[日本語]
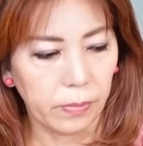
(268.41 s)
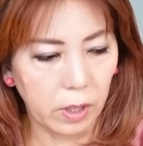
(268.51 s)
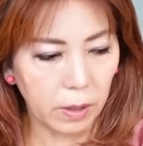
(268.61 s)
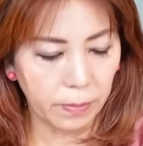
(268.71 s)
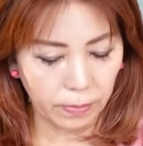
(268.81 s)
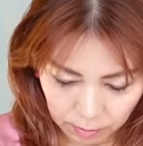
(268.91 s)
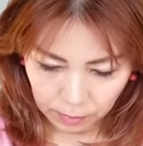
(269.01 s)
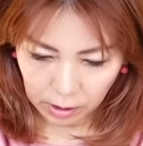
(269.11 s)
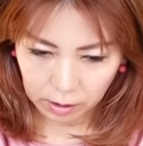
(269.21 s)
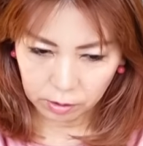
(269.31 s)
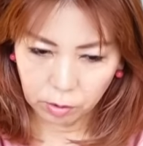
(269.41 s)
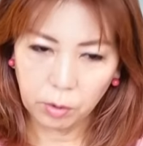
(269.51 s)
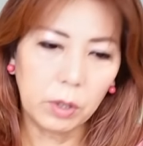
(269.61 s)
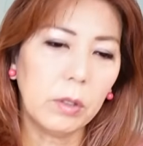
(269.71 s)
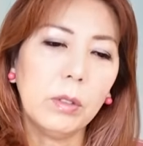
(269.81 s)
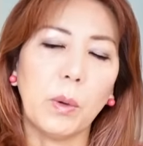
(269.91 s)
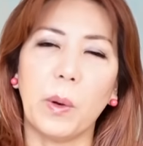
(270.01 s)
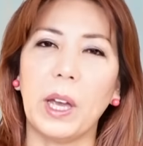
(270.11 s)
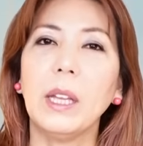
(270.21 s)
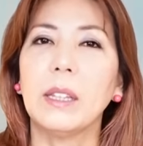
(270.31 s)
でまあそういうのを
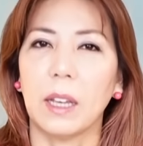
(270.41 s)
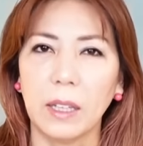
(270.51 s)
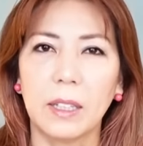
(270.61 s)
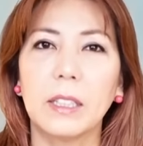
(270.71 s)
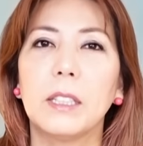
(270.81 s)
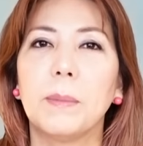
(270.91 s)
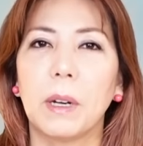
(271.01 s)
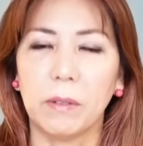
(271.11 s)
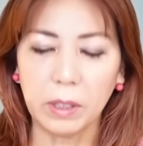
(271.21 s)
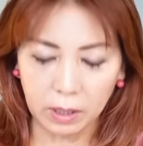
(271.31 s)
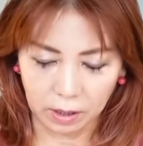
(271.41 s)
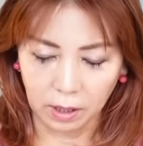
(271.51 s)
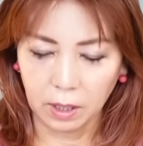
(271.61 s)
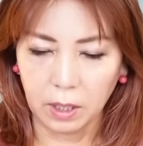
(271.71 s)
経て今は